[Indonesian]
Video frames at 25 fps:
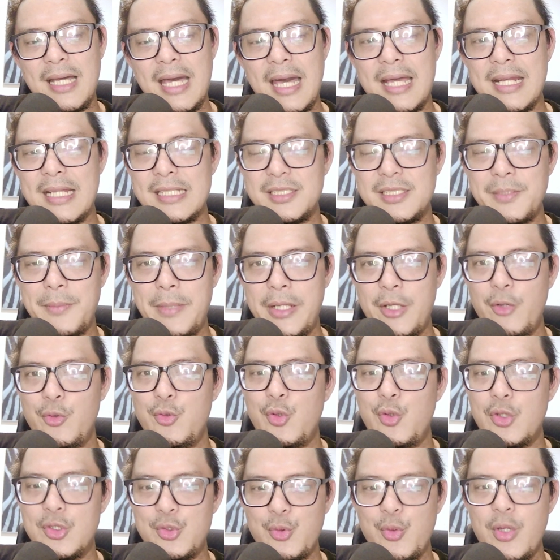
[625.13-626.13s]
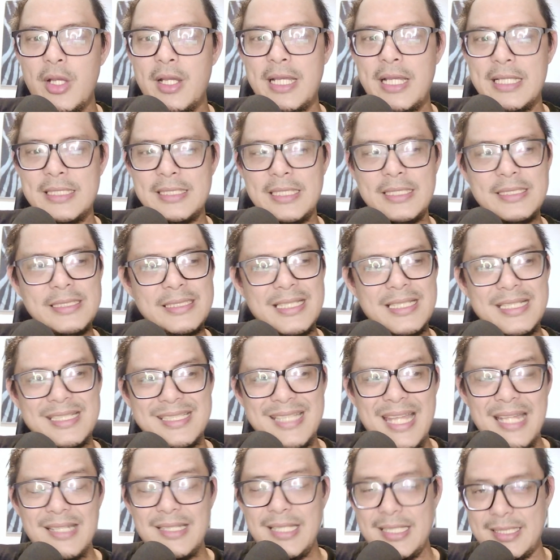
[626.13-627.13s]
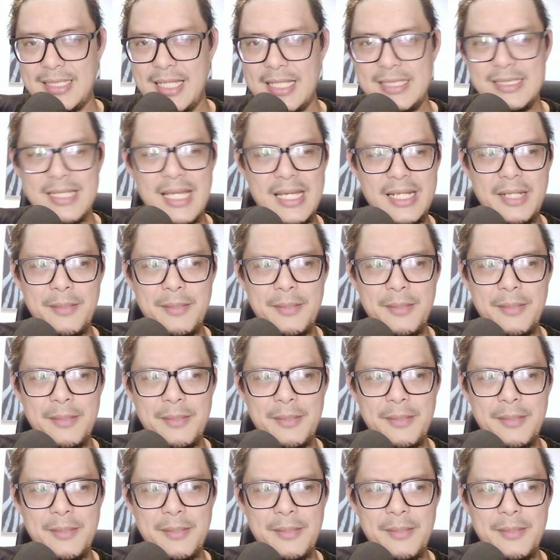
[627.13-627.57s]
aransemennya gue juga suka guys ya, statis guys nggak